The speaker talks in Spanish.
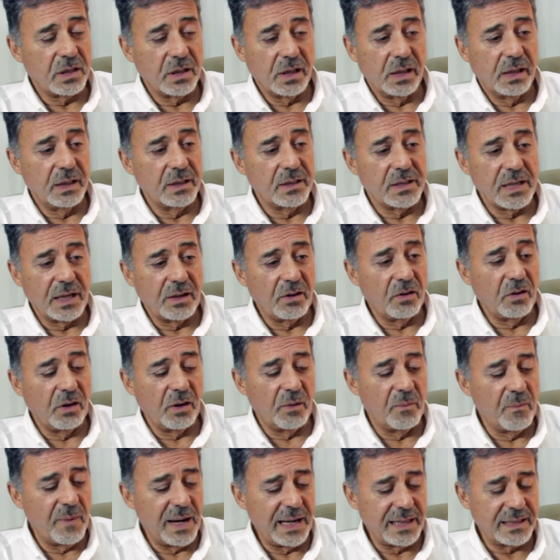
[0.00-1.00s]
eh, ya no
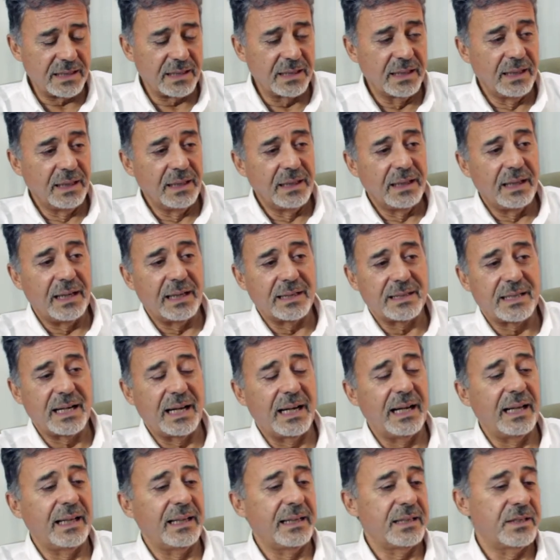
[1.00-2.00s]
es más la
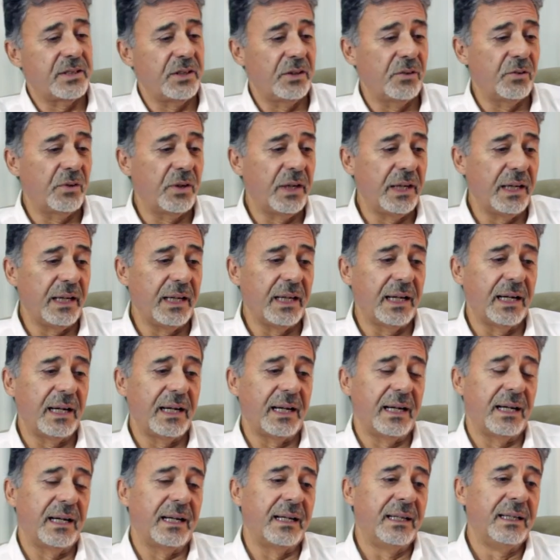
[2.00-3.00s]
sala de
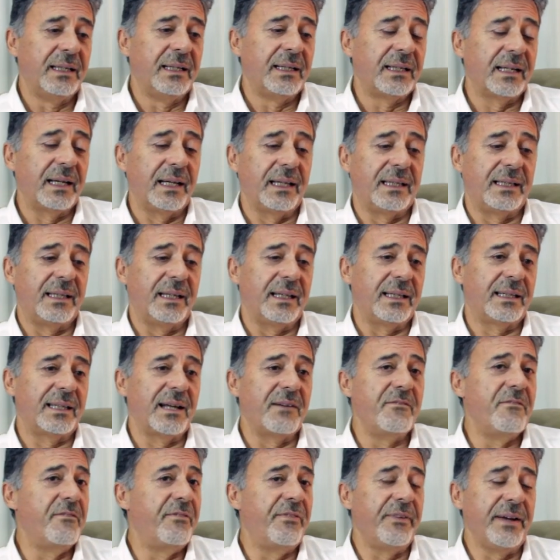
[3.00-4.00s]
cirugía este,
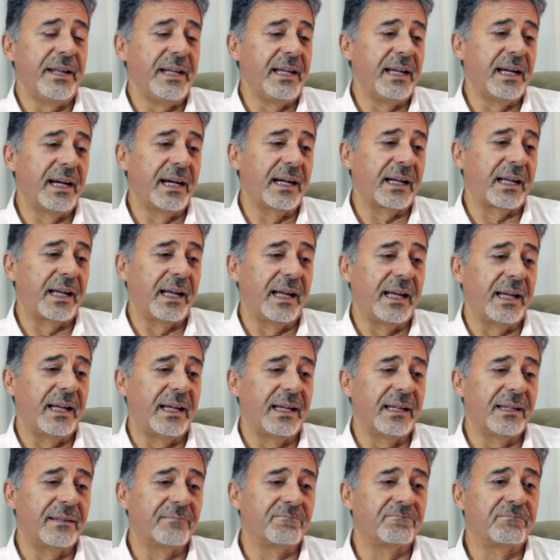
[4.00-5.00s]
tan fría
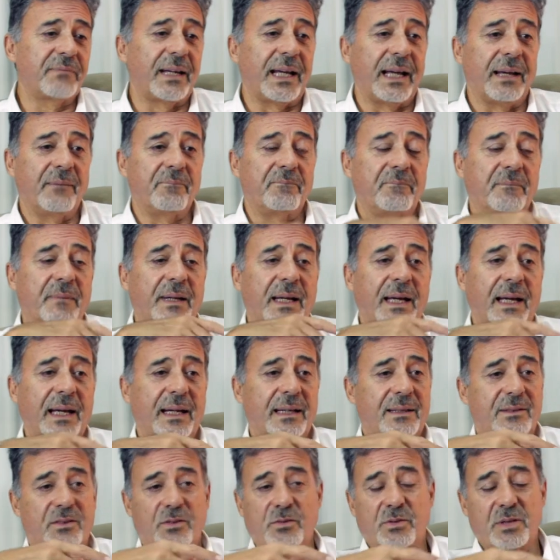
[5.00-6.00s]
que,
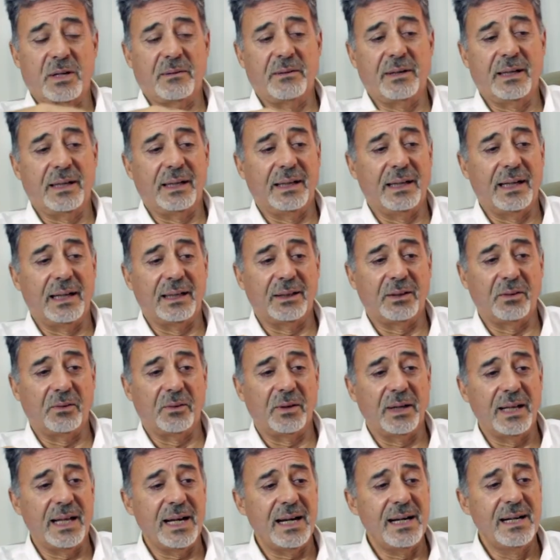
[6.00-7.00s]
se usaba en la
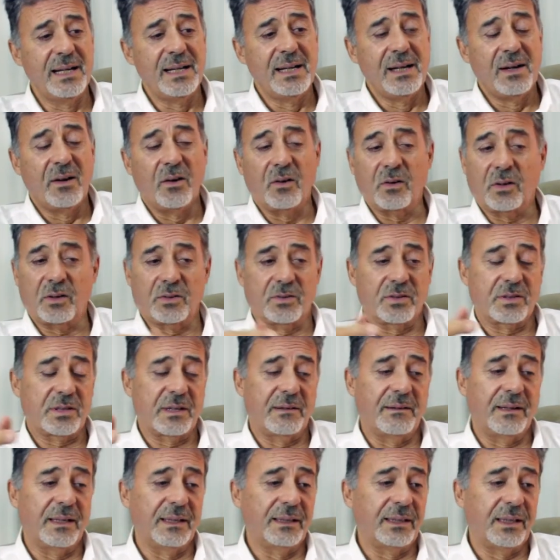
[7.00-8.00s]
antigüedad o que se
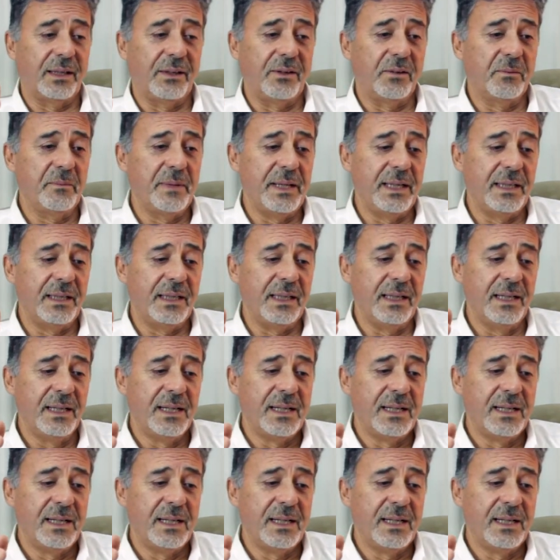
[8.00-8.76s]
usaba anteriormente.